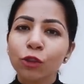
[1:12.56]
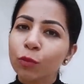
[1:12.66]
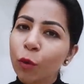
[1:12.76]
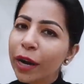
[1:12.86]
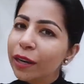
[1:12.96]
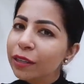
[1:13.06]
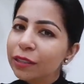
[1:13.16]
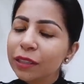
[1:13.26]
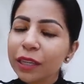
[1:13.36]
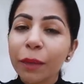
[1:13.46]
सो पॉइंट
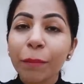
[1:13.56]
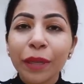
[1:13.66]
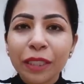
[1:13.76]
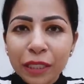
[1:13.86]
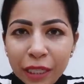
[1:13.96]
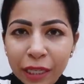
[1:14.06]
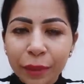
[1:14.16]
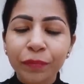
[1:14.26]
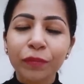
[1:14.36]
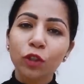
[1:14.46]
इज कि
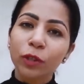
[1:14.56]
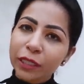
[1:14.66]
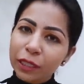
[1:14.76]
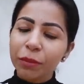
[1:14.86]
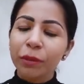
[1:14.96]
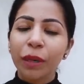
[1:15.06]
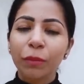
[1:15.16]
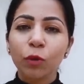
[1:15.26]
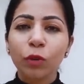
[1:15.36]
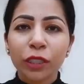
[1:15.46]
पंजीरी जो रेसिपी मैं
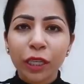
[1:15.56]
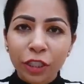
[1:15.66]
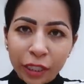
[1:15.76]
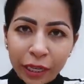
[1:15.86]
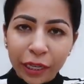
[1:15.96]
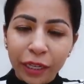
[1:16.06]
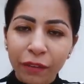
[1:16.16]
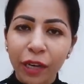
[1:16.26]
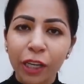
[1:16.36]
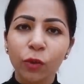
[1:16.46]
आप लोगों के साथ शेयर
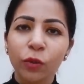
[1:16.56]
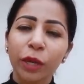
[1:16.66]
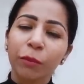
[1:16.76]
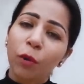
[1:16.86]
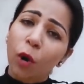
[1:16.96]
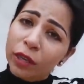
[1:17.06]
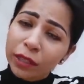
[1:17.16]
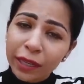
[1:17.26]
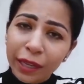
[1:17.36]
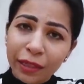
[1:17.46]
करने वाली हूँ ये
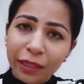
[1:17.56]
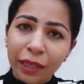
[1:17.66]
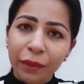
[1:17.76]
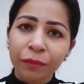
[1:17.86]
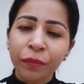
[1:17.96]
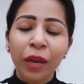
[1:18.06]
बहुत ही हेल्दी है